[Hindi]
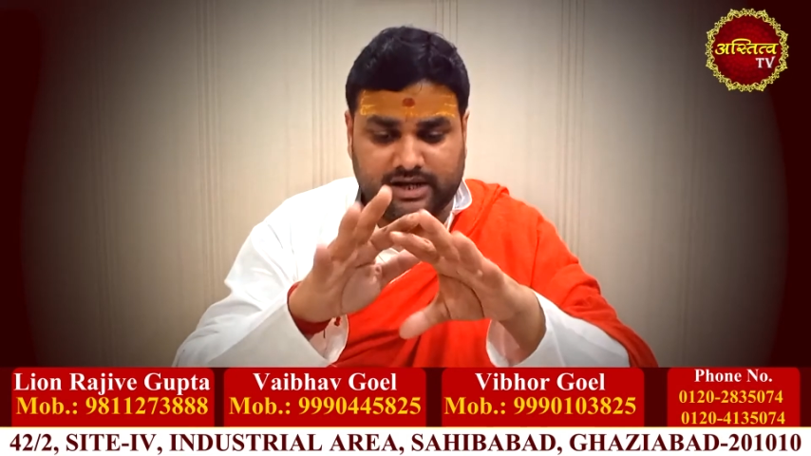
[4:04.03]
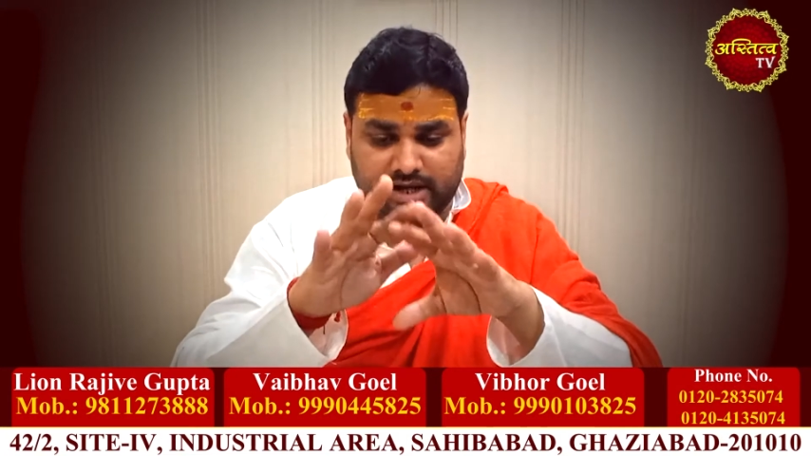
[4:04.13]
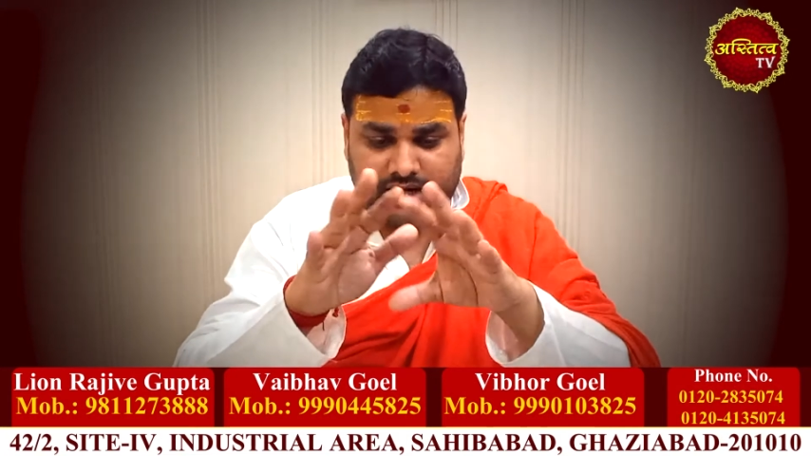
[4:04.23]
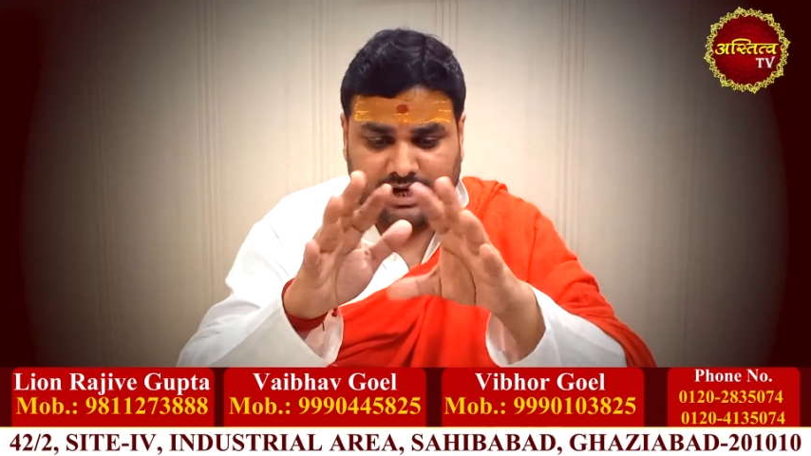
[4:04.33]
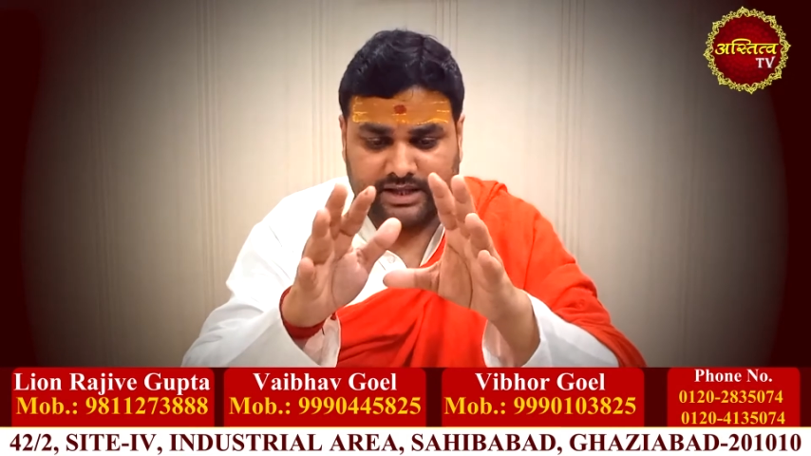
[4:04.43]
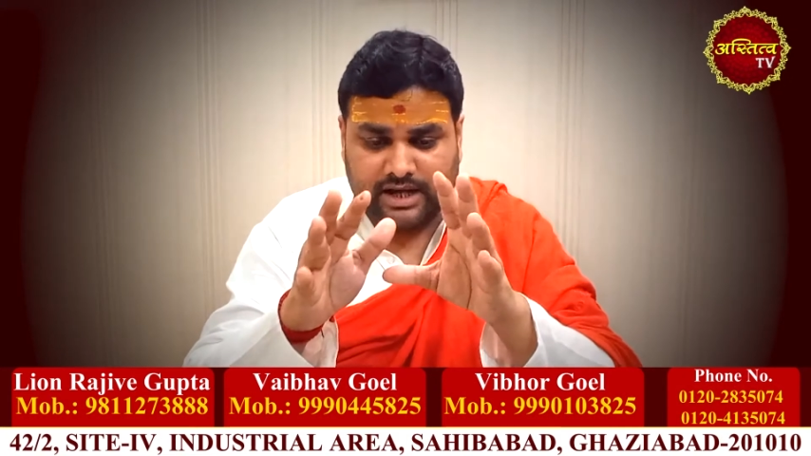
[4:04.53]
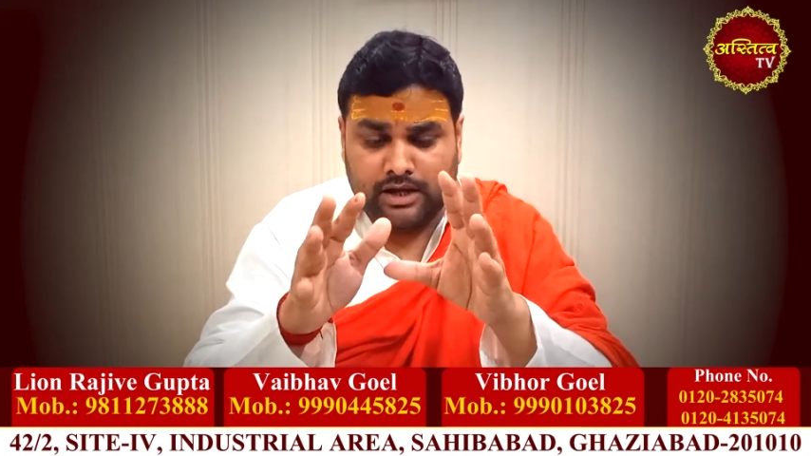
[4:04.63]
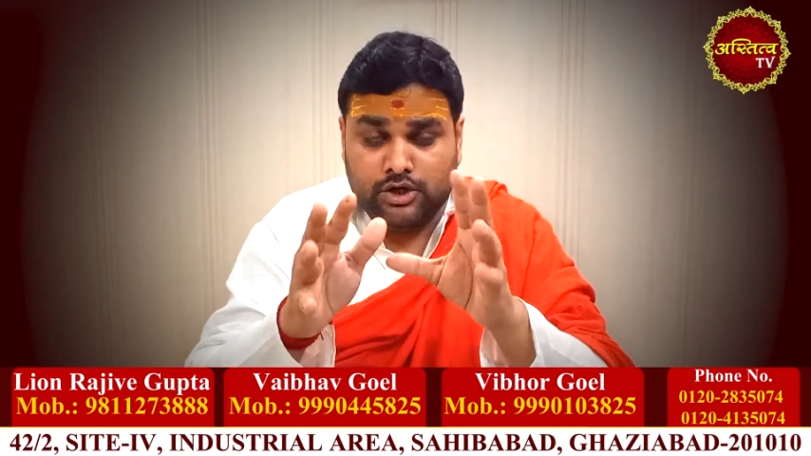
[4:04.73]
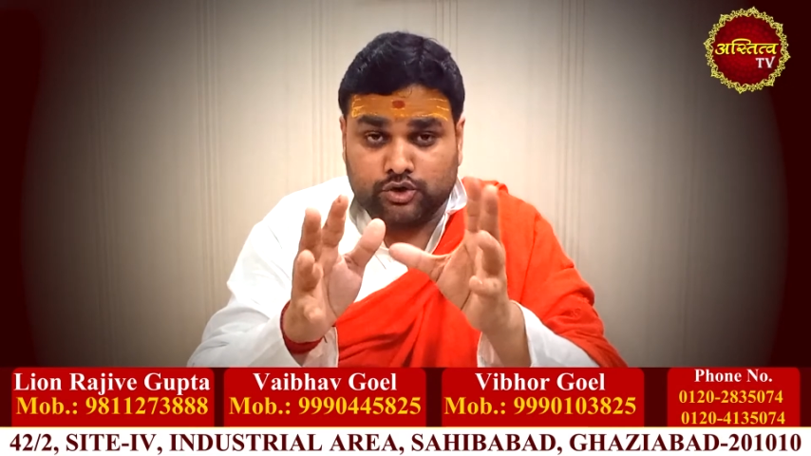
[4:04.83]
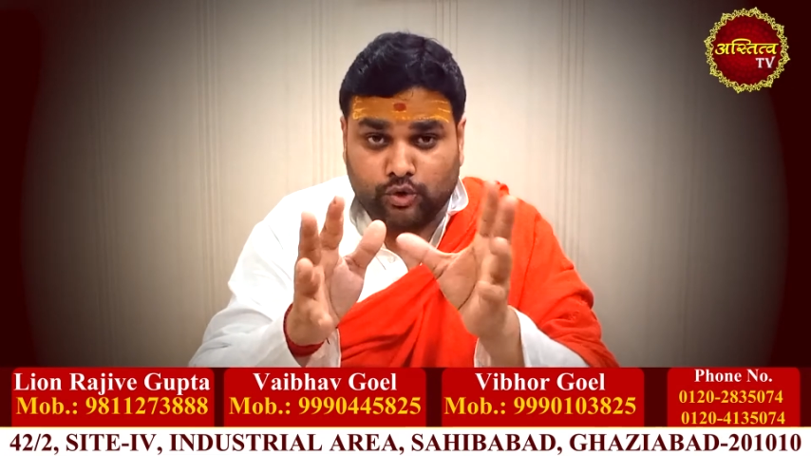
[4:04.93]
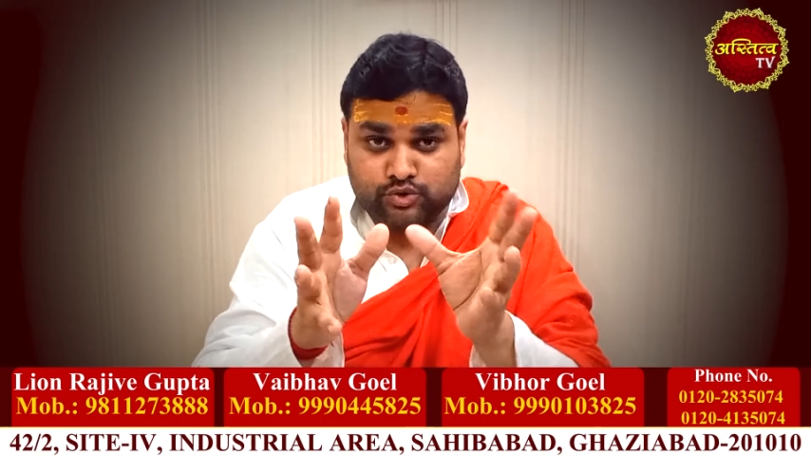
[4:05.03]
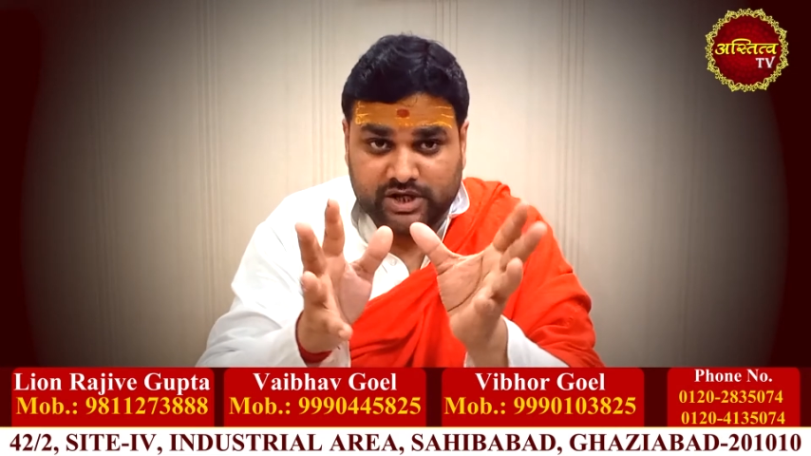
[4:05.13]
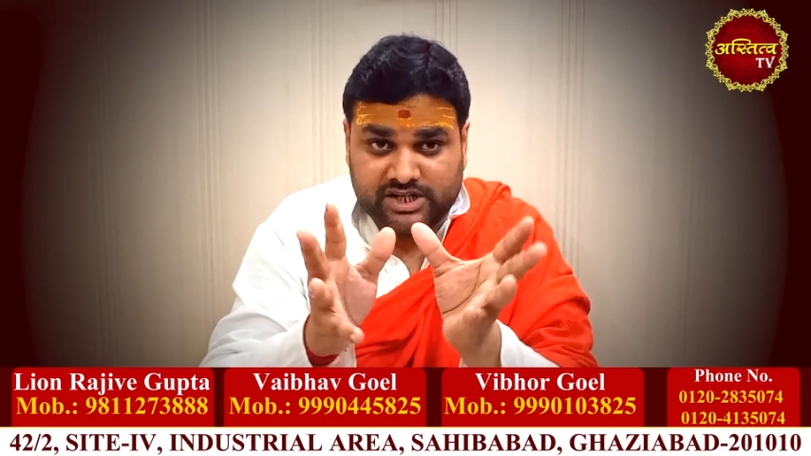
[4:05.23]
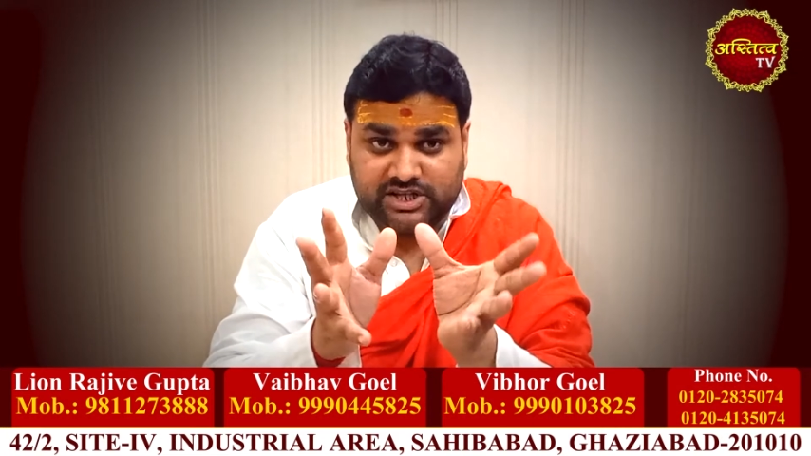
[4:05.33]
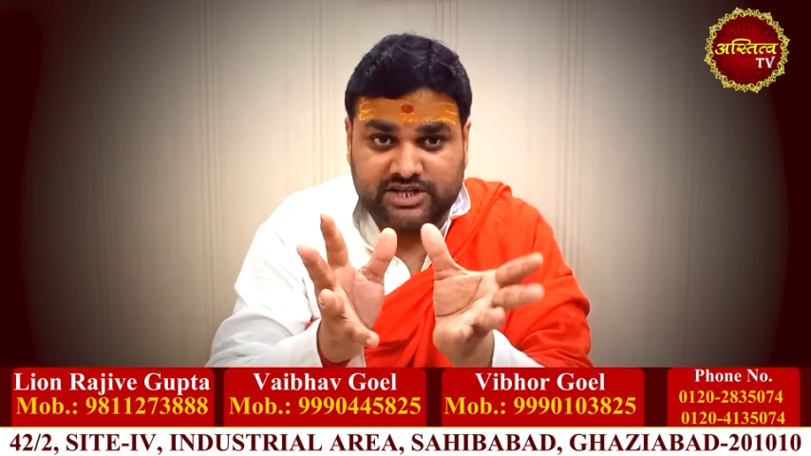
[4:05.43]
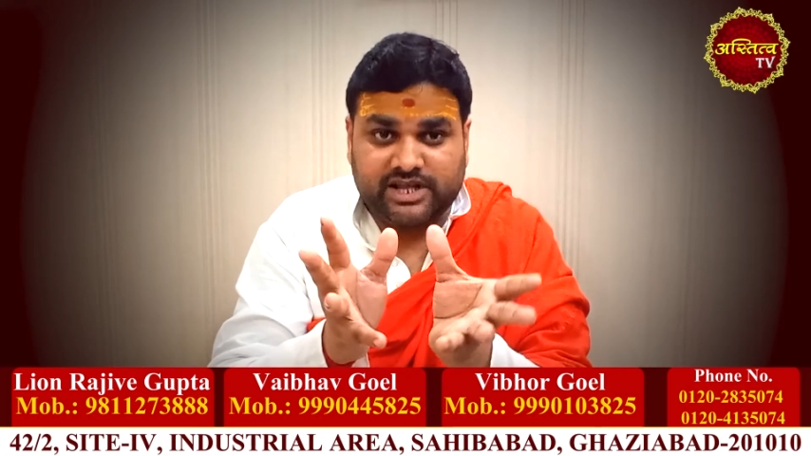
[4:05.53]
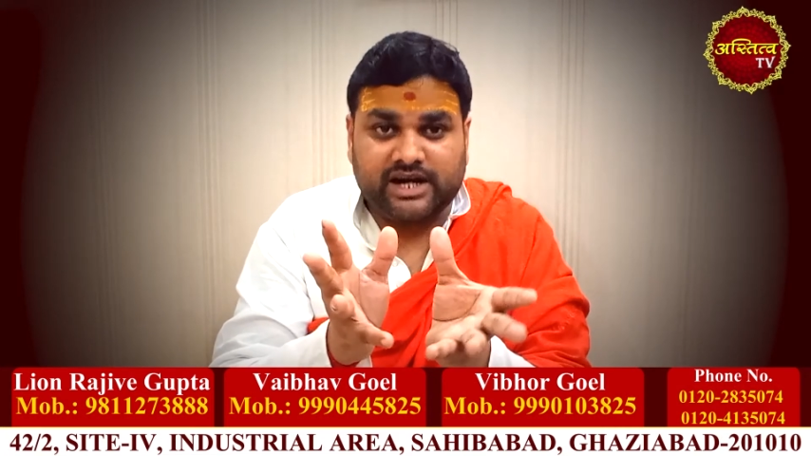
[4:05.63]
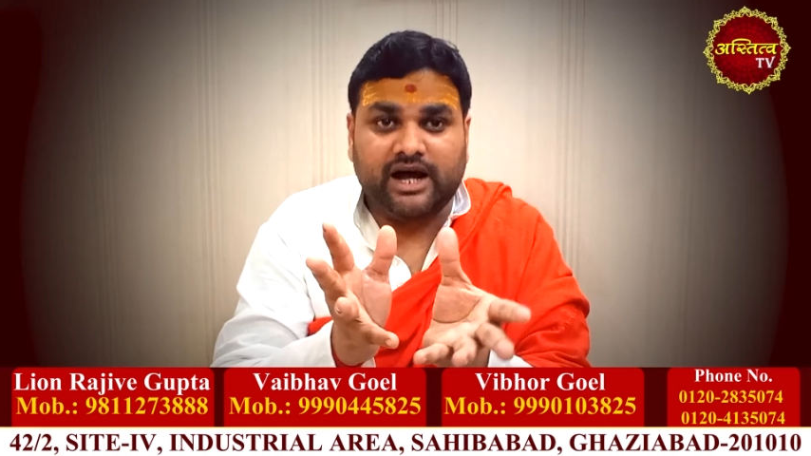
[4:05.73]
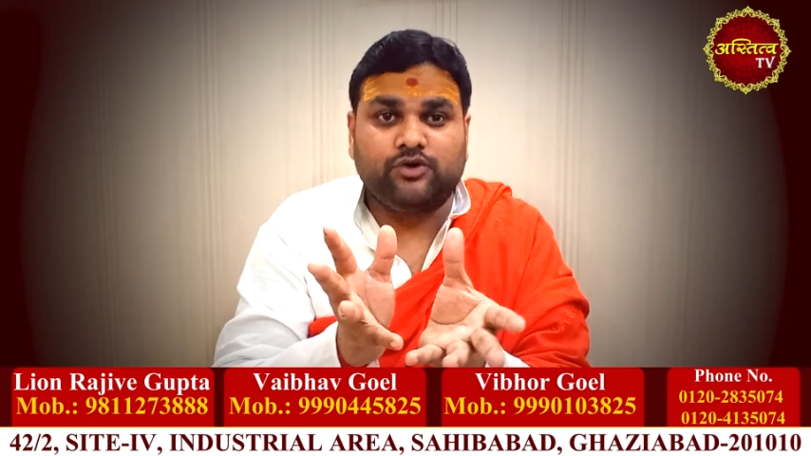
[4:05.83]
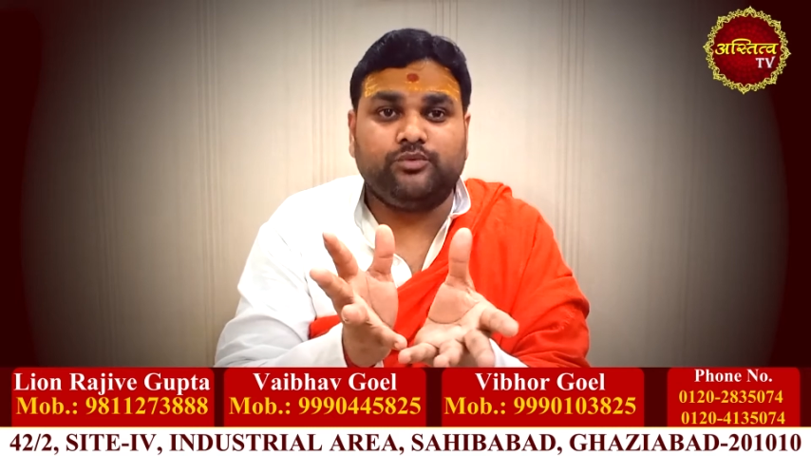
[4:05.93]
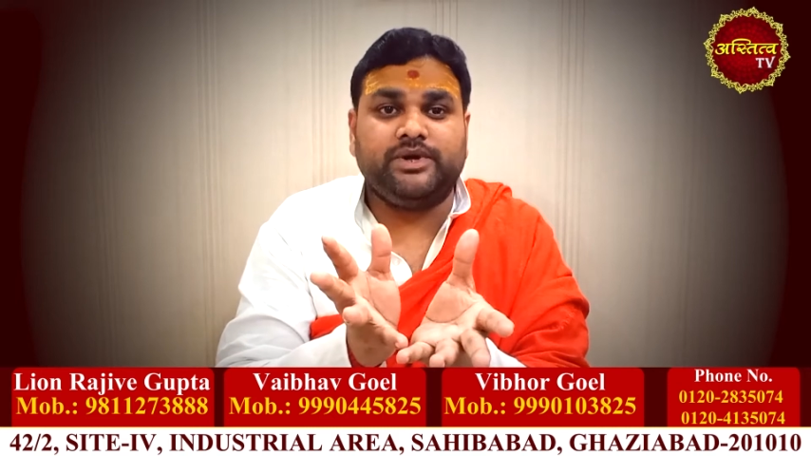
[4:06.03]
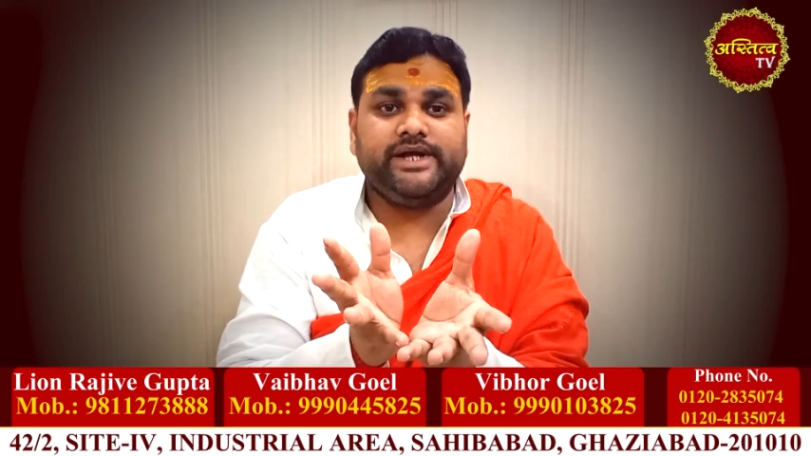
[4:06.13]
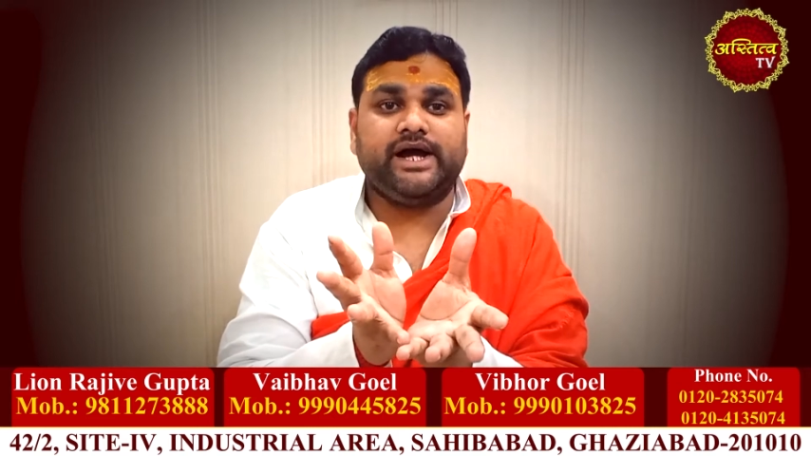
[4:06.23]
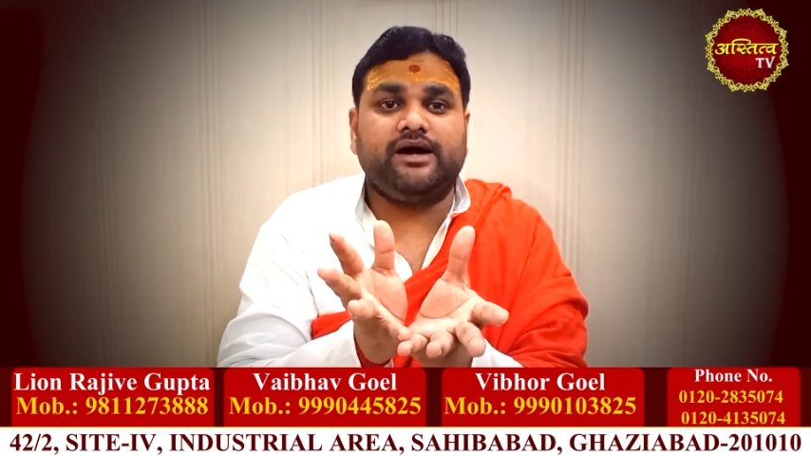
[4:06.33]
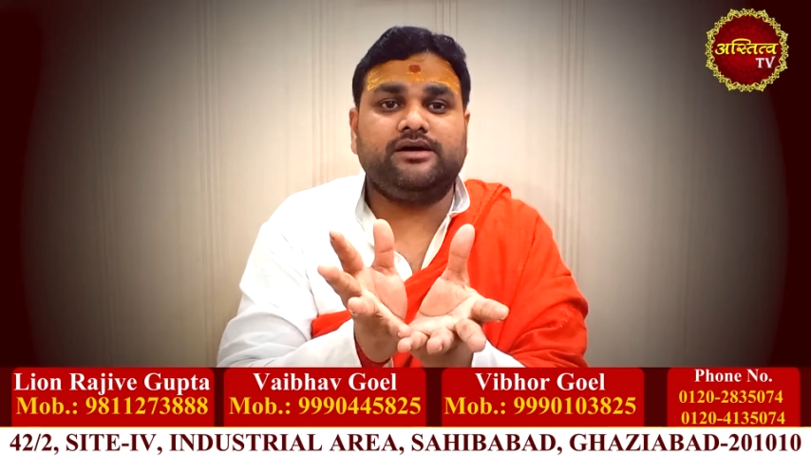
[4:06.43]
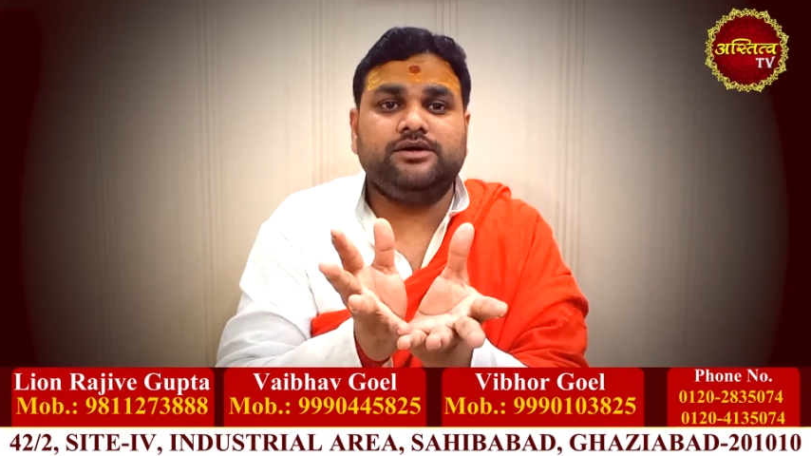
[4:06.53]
कर रखा था तो उसने तीतर का रूप लिया